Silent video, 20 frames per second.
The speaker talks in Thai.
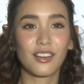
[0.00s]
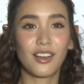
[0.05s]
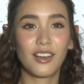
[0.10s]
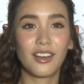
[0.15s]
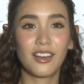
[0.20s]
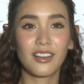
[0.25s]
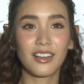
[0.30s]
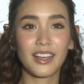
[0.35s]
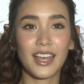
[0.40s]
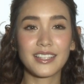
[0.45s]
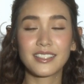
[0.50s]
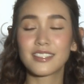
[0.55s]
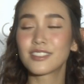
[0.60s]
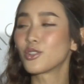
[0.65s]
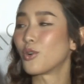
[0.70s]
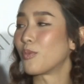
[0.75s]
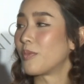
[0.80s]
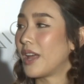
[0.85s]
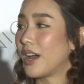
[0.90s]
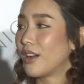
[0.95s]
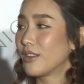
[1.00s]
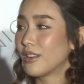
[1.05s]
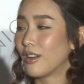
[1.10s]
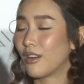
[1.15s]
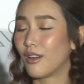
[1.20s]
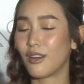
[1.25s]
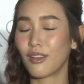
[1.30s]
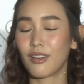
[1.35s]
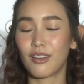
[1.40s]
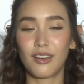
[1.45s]
ก็ใกล้จะจบแล้ว
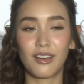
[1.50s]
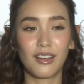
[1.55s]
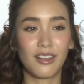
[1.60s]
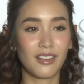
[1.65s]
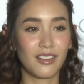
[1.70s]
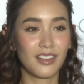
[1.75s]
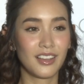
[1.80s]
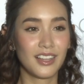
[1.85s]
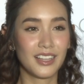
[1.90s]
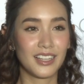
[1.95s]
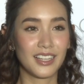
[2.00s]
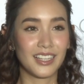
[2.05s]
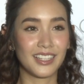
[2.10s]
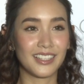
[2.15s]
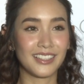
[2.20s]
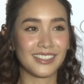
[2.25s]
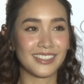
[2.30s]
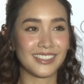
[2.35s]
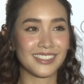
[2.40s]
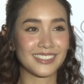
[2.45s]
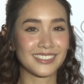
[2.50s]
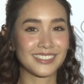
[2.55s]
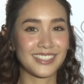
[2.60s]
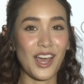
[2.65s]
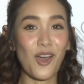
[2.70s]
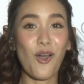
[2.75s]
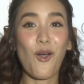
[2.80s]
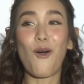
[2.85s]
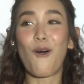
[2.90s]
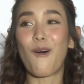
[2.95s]
เนาะก็เอ่อ
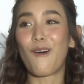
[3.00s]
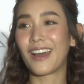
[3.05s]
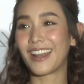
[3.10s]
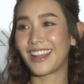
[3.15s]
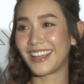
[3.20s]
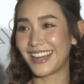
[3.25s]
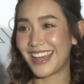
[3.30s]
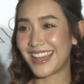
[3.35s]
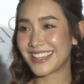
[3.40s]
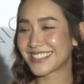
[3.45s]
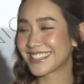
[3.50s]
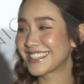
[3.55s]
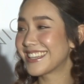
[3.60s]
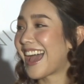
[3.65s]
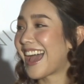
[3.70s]
ถ้าขออะไรได้สัก